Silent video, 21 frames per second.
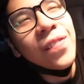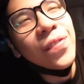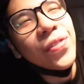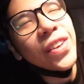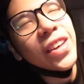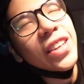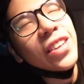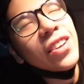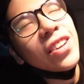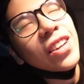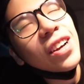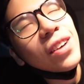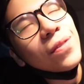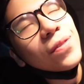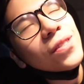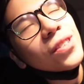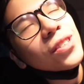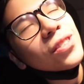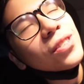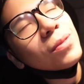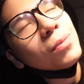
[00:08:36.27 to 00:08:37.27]
and yun
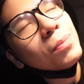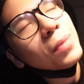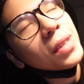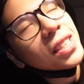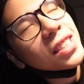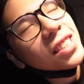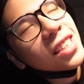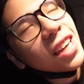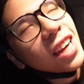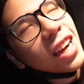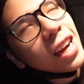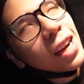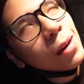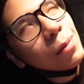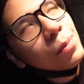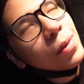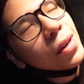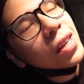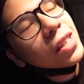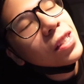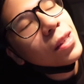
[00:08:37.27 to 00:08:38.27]
after nung men sa
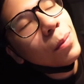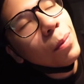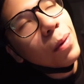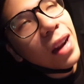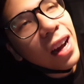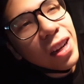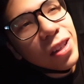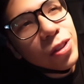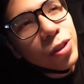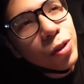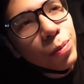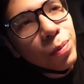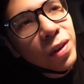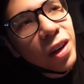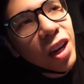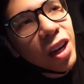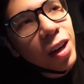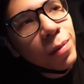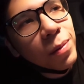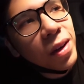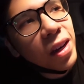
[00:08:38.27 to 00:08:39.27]
Kaba nag black scoop
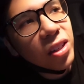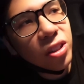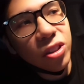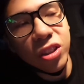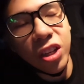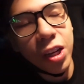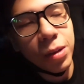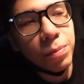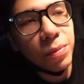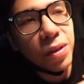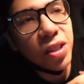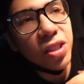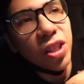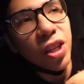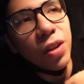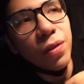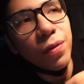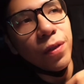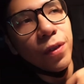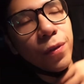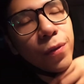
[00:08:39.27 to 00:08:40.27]
lang kami I just got
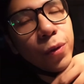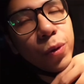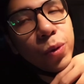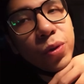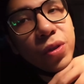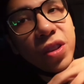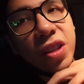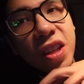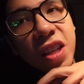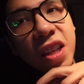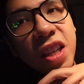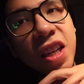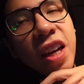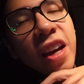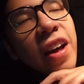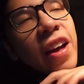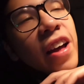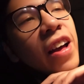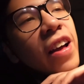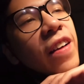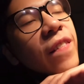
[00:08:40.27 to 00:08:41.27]
myself a fruit tea
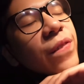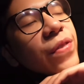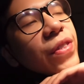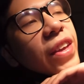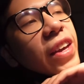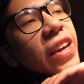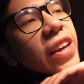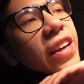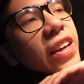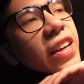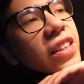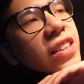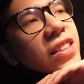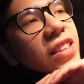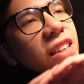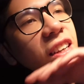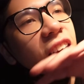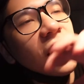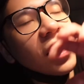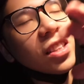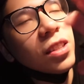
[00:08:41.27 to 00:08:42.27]
and they
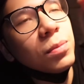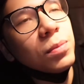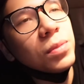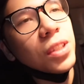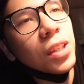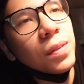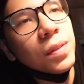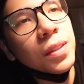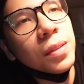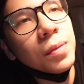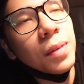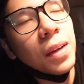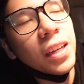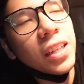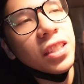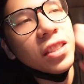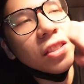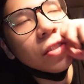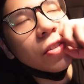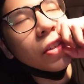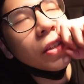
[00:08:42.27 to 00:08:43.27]
got themselves some
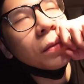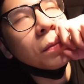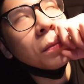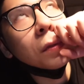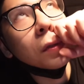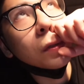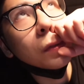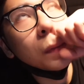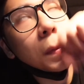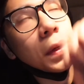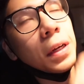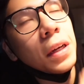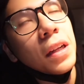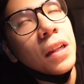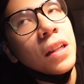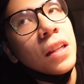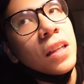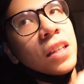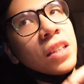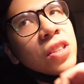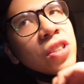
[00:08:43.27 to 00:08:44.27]
ice cream as
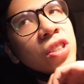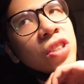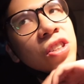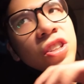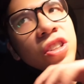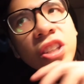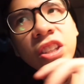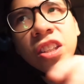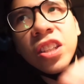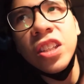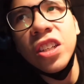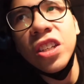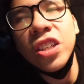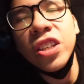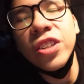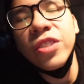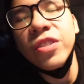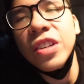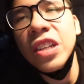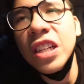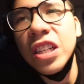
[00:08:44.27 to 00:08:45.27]
well and yun I
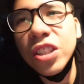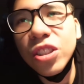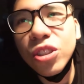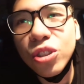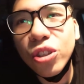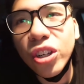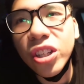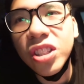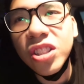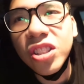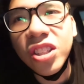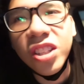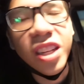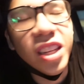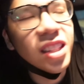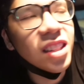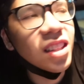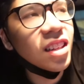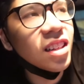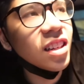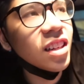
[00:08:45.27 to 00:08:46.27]
really enjoyed the day
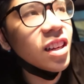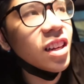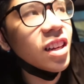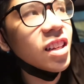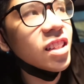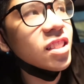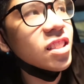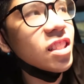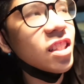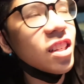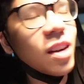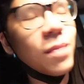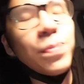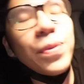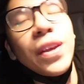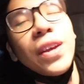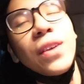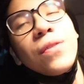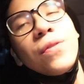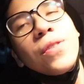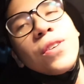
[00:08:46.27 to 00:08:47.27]
talaga sarap
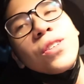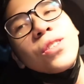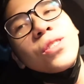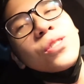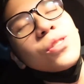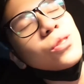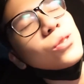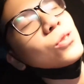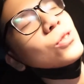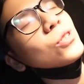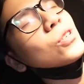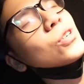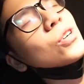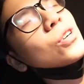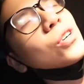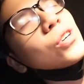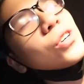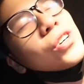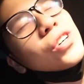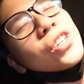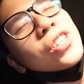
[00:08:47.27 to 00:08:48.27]
I feel so
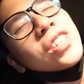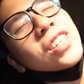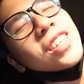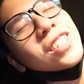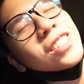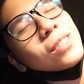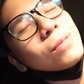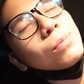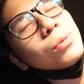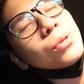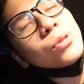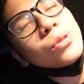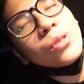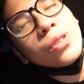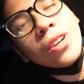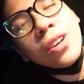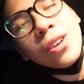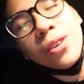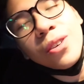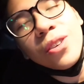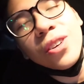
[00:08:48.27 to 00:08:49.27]
good kasi busog
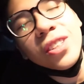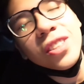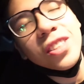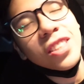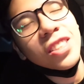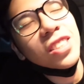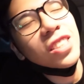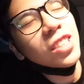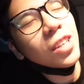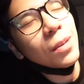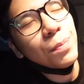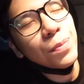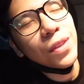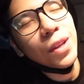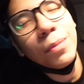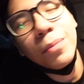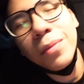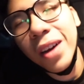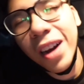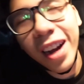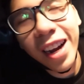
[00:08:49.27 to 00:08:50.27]
ako and ang sarap ng
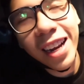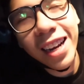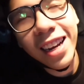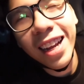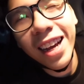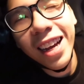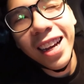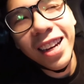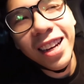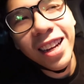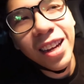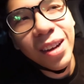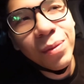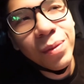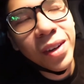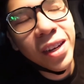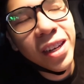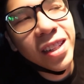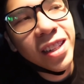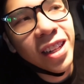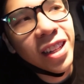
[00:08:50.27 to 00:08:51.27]
mga kinain
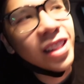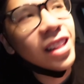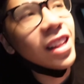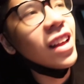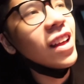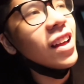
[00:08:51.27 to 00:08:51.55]
namin and